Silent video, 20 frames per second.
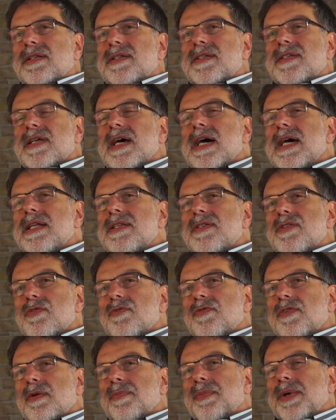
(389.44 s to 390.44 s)
Zeit
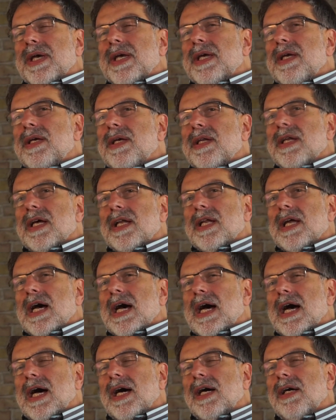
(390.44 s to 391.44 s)
zu verbringen in
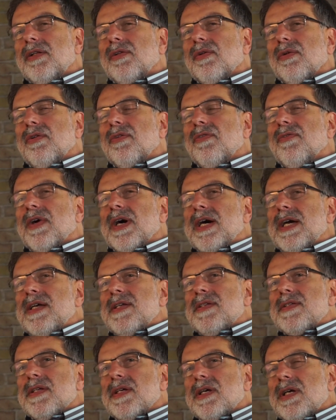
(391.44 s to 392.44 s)
einer Art und
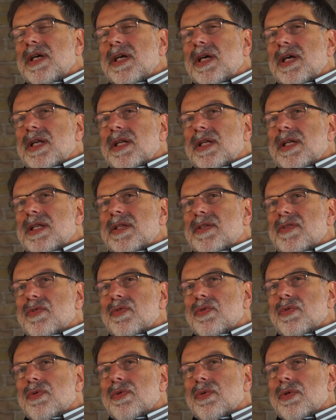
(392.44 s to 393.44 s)
Weise, die
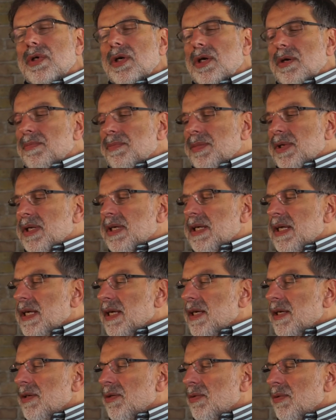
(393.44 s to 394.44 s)
zu
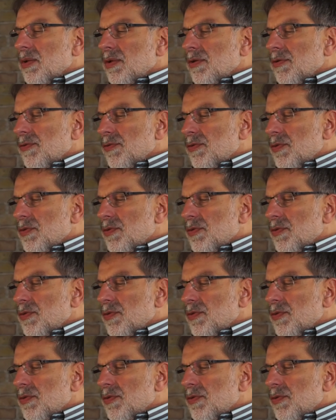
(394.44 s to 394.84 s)
Begegnungen